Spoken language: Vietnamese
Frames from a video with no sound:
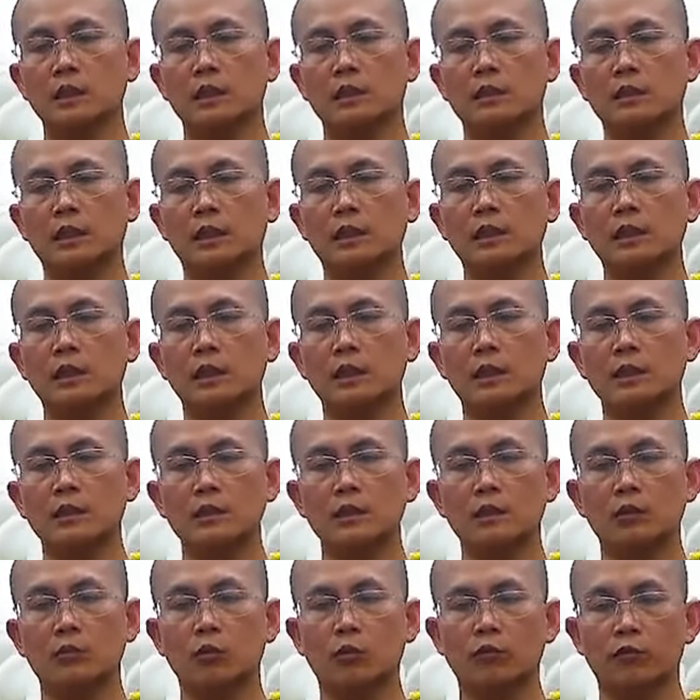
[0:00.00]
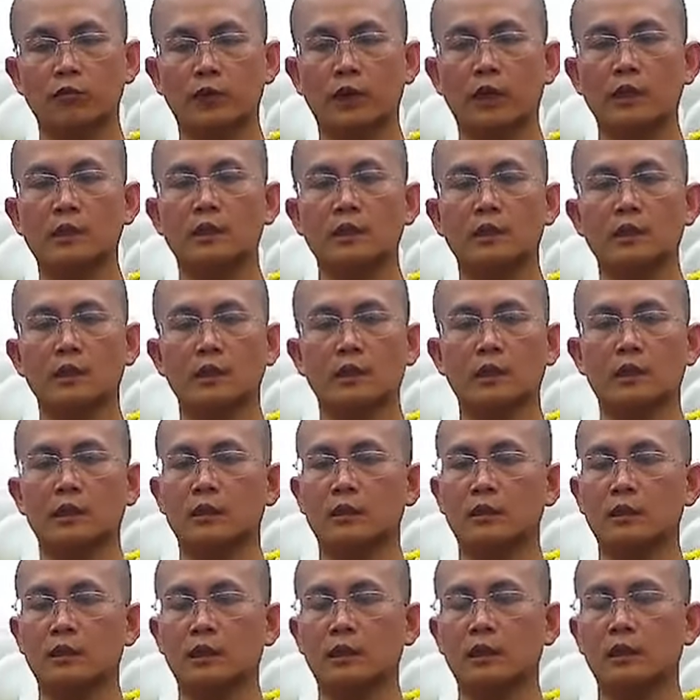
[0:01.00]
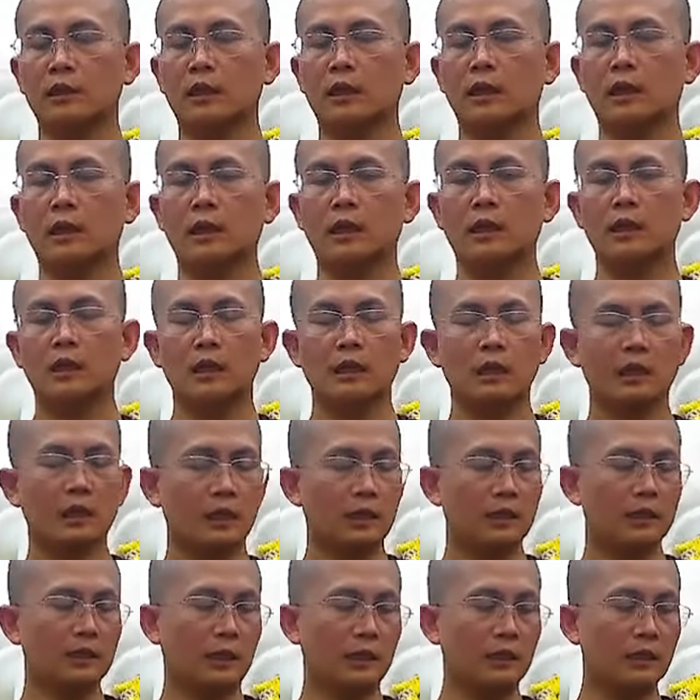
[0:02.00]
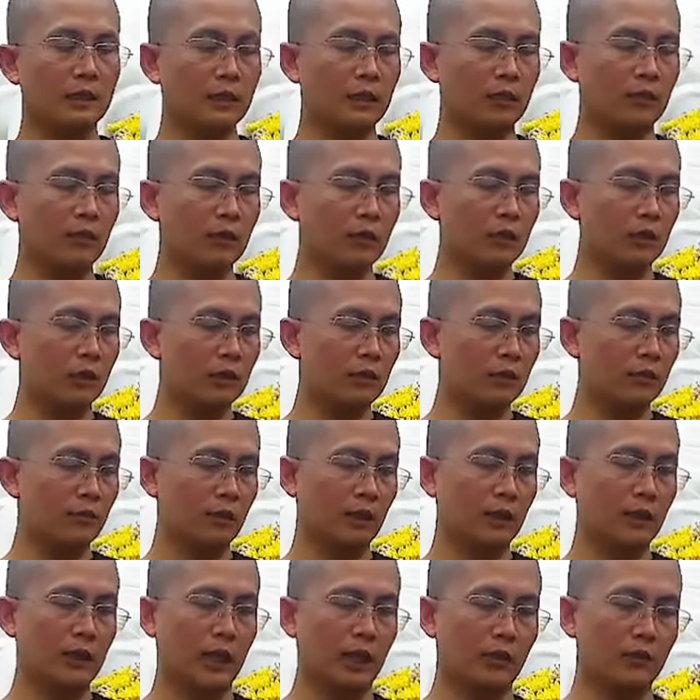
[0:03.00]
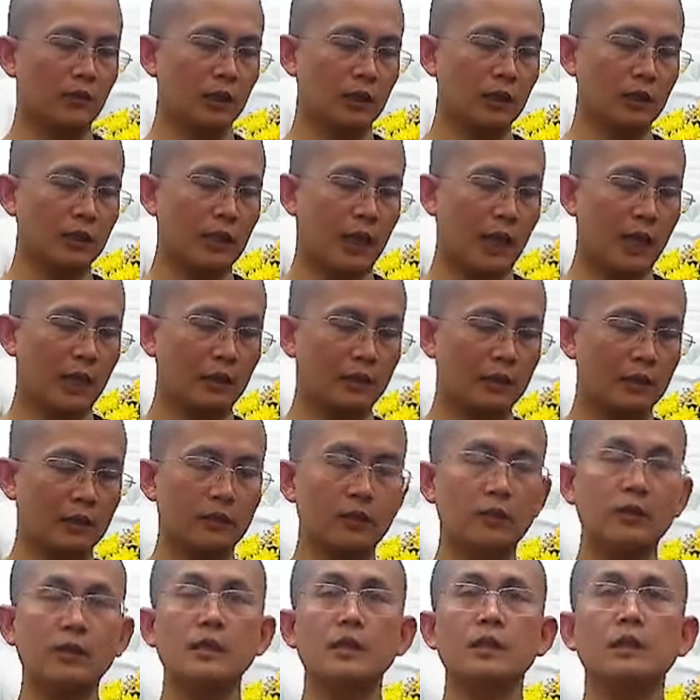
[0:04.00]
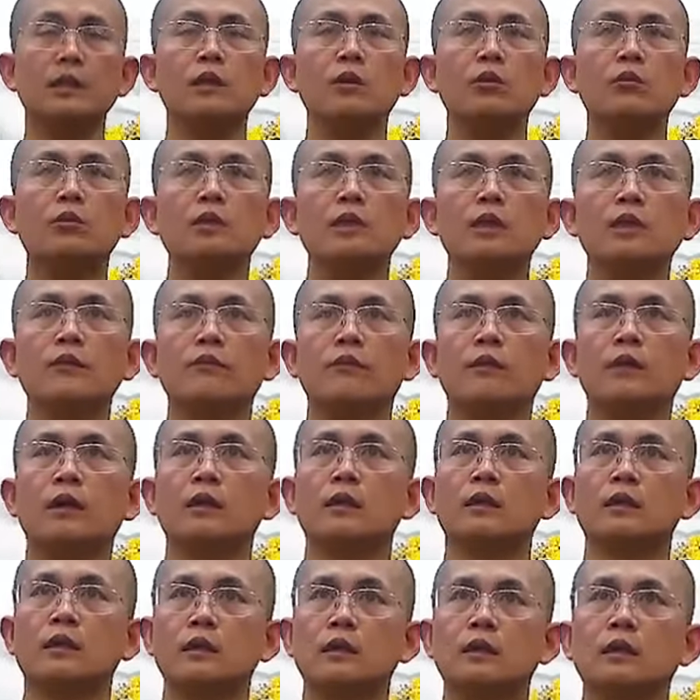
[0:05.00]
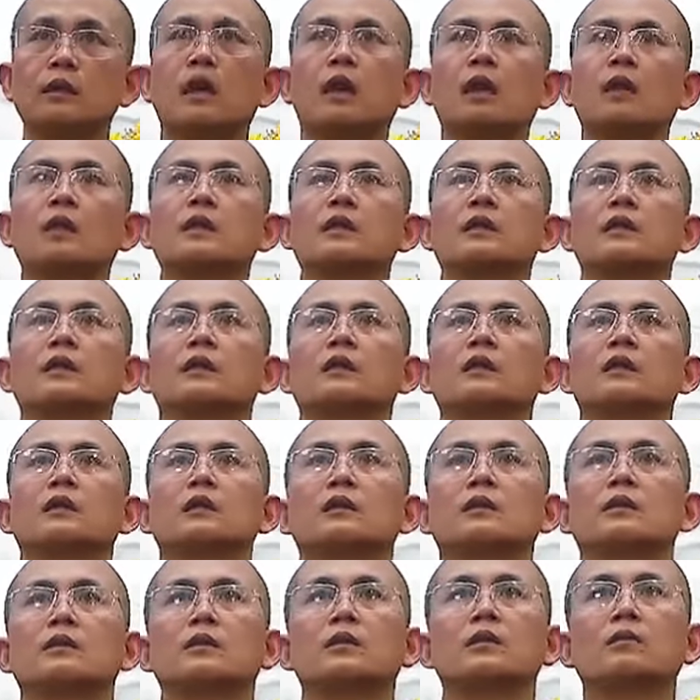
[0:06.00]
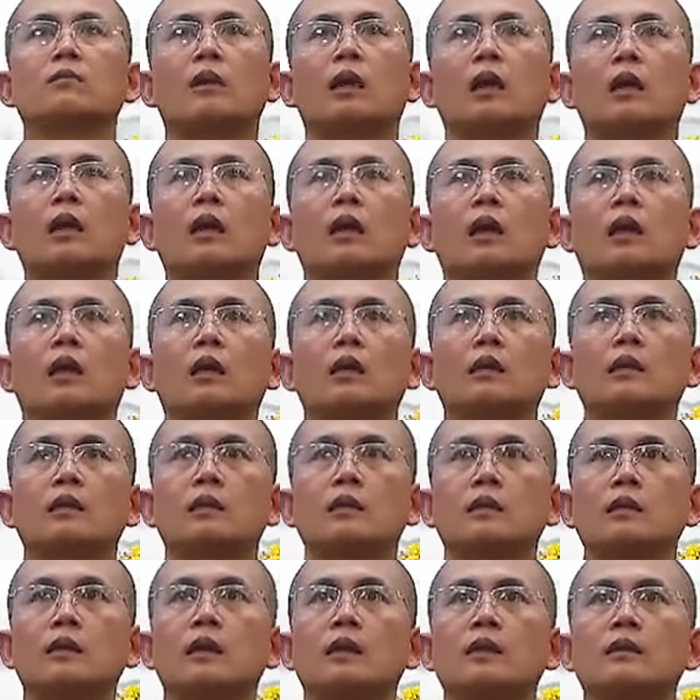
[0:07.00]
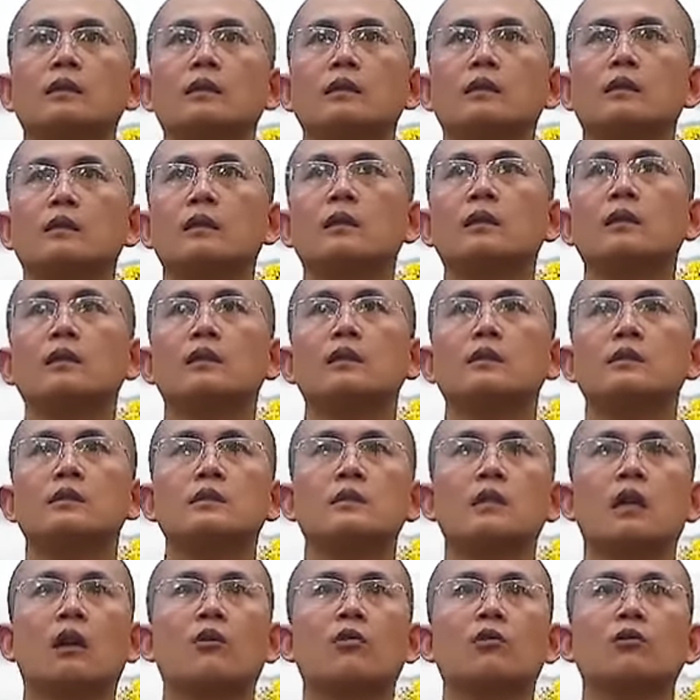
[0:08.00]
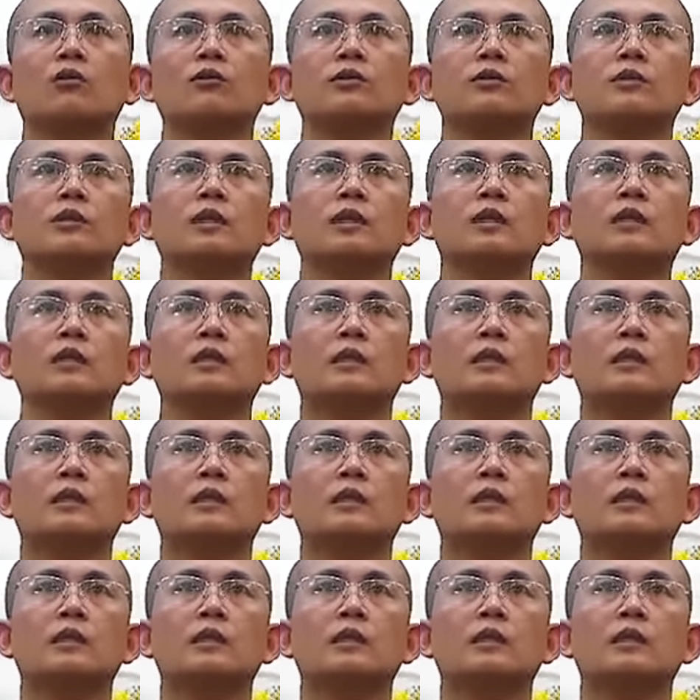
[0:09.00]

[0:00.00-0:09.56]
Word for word: tránh kiến được một phần cái nghe cái chánh kiến nó lớn được phần nào thì cái tà kiến nó yếu đi phần đấy nhưng mà đến đời sau sinh